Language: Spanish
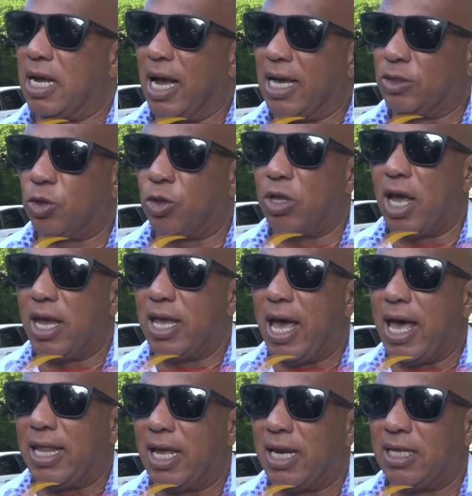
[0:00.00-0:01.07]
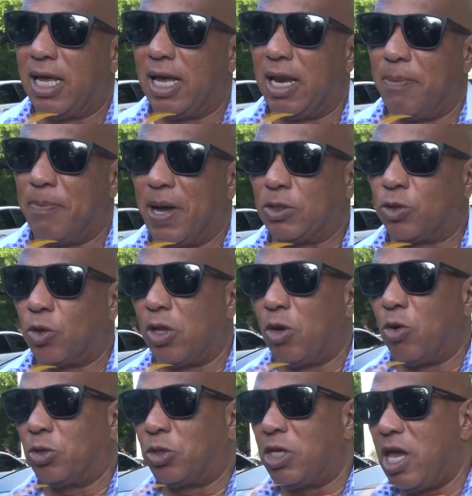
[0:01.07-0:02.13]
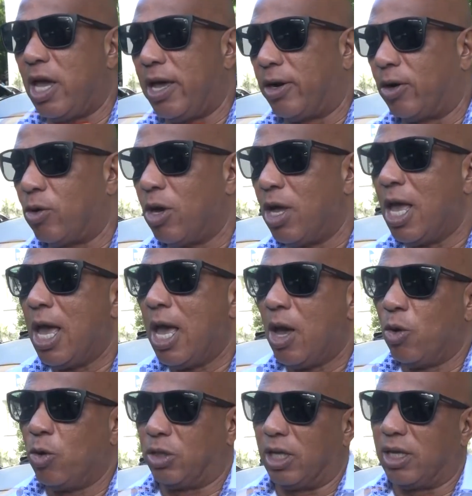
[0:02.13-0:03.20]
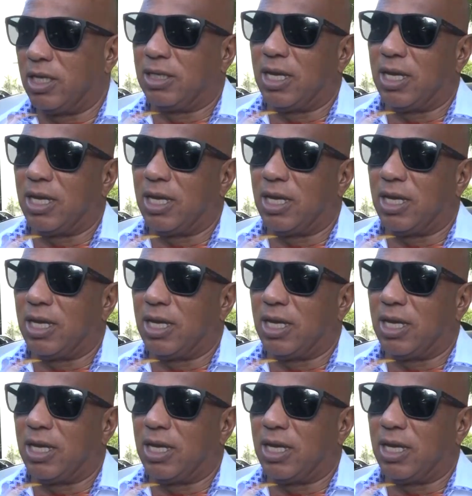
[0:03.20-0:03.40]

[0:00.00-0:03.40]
En otro orden, al ser cuestionado sobre el fallecimiento en